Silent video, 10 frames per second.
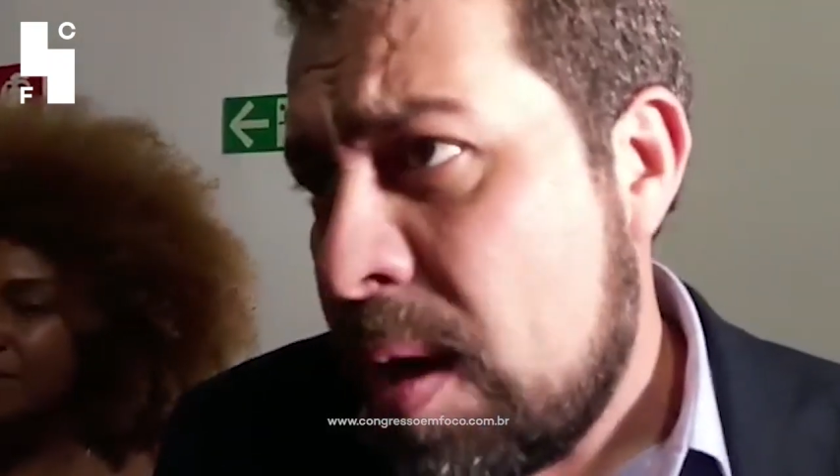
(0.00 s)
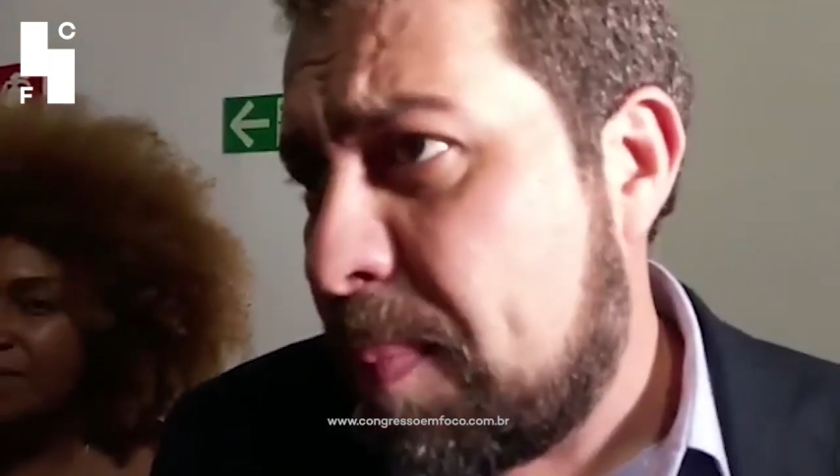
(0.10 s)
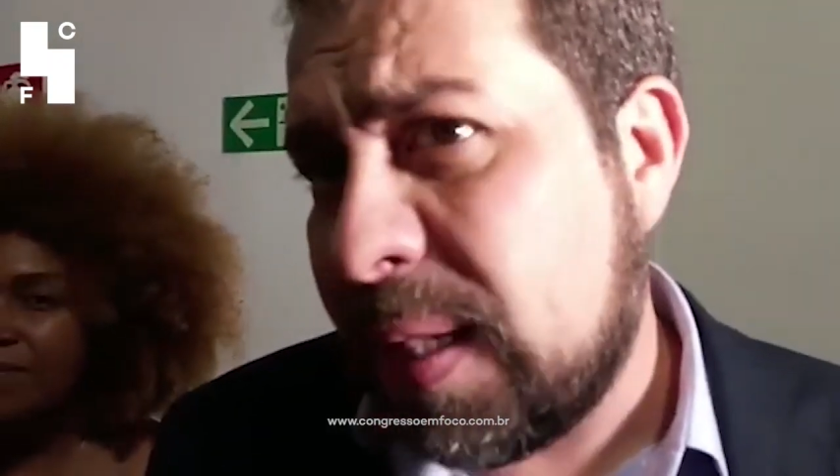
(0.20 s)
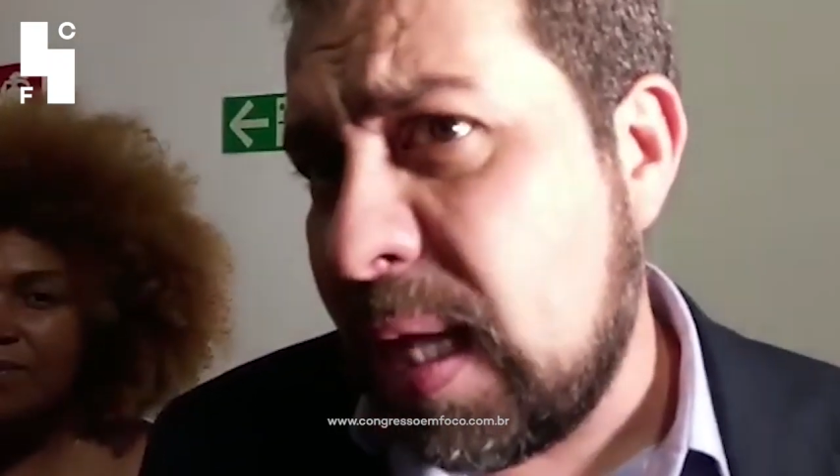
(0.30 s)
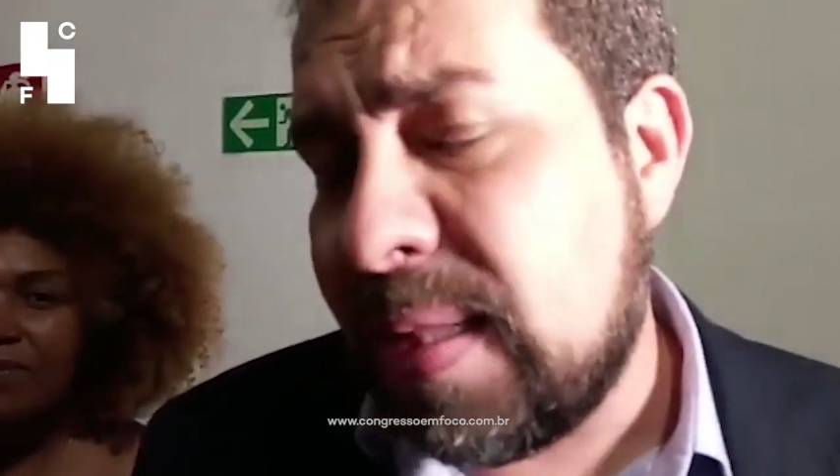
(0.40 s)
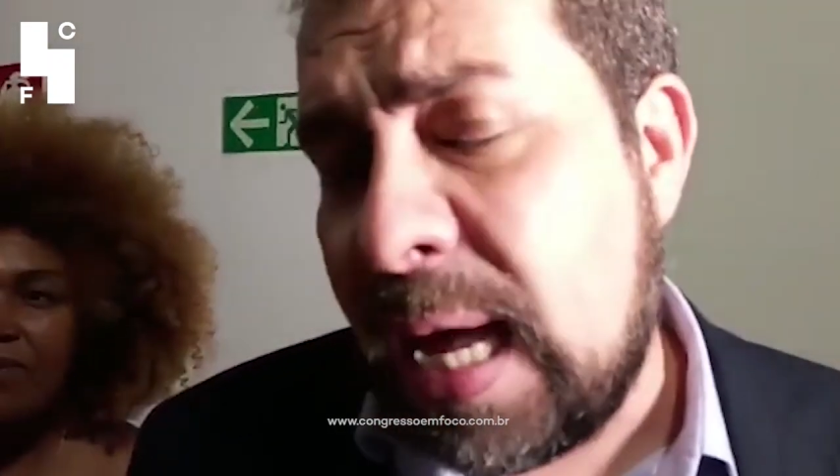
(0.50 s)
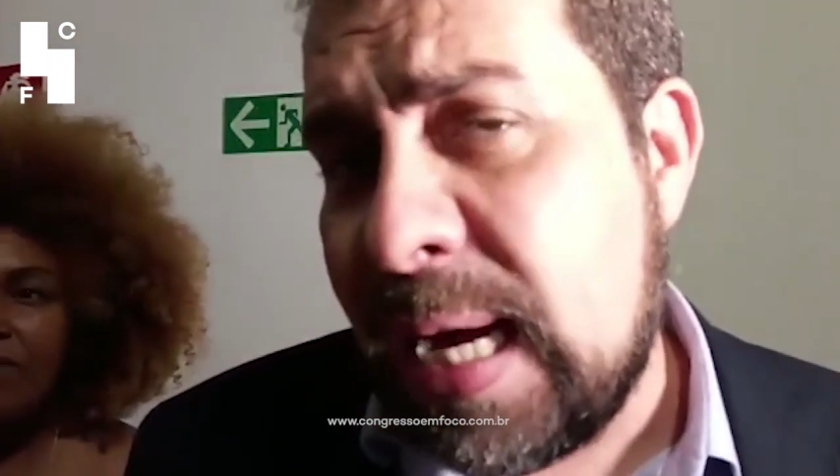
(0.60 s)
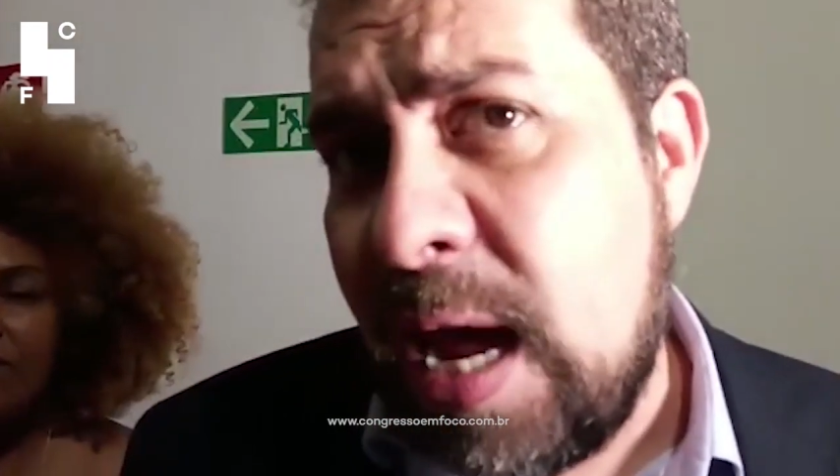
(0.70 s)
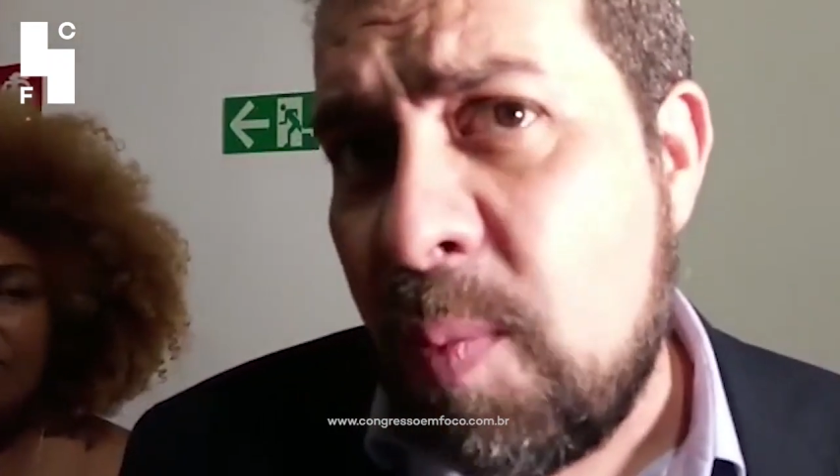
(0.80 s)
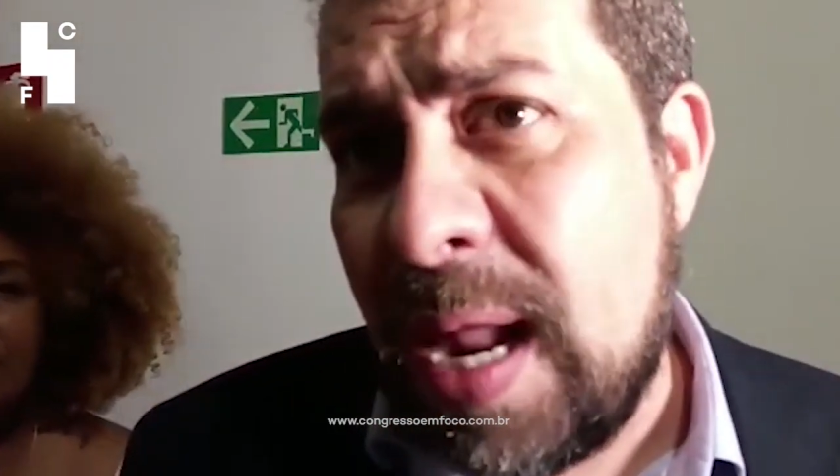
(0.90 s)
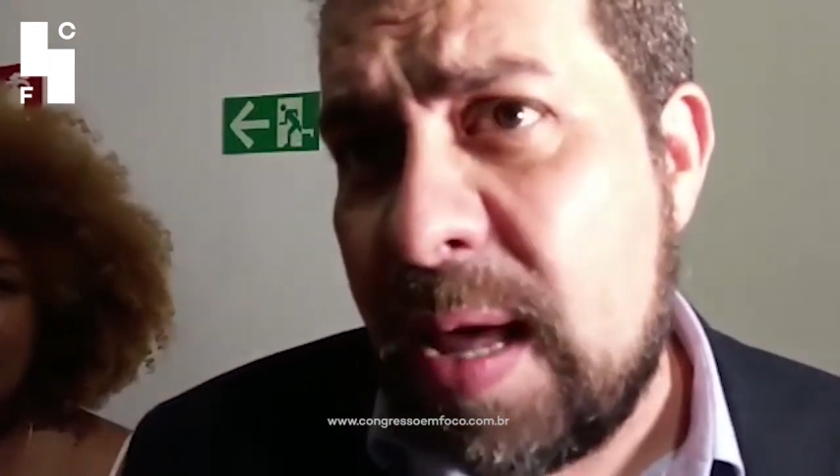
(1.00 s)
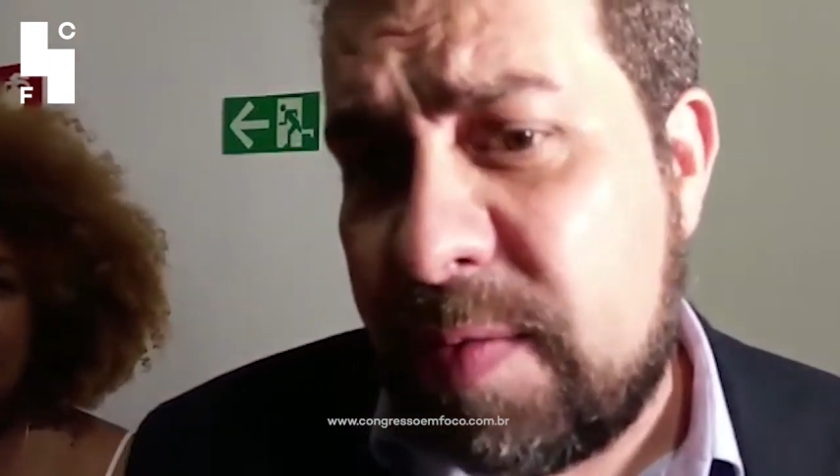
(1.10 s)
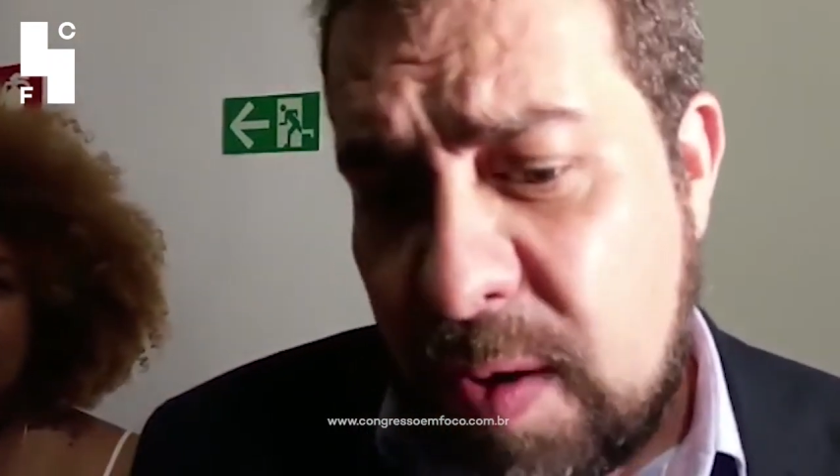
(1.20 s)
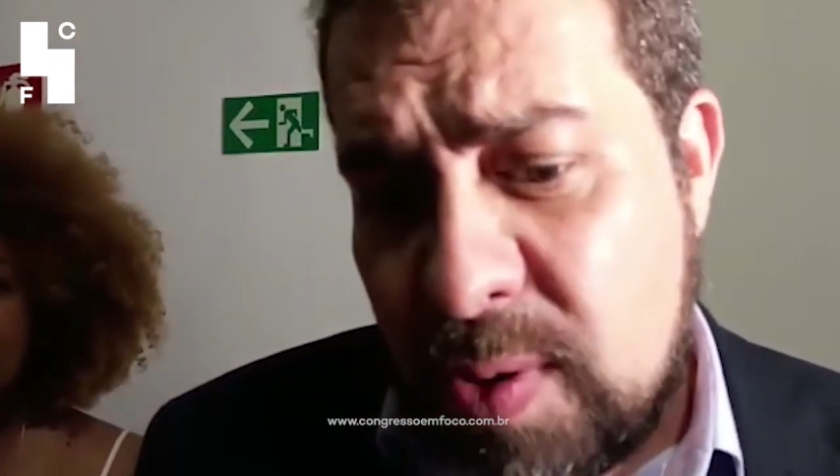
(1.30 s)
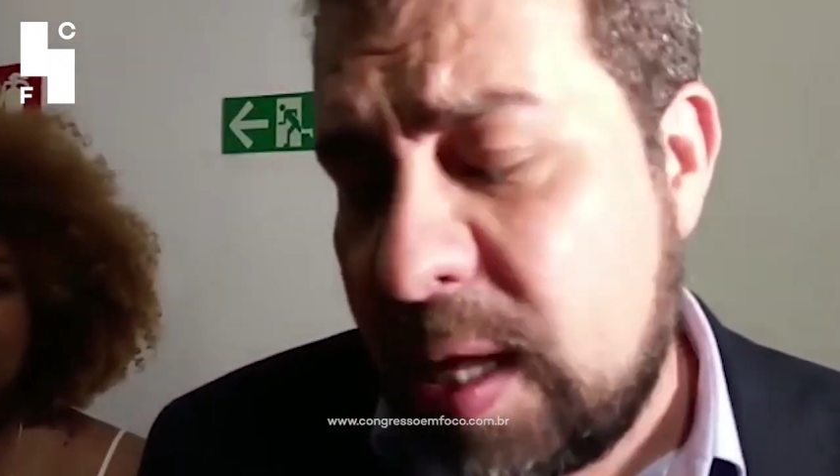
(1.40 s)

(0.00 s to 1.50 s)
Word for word: para tentar ganhar uma eleição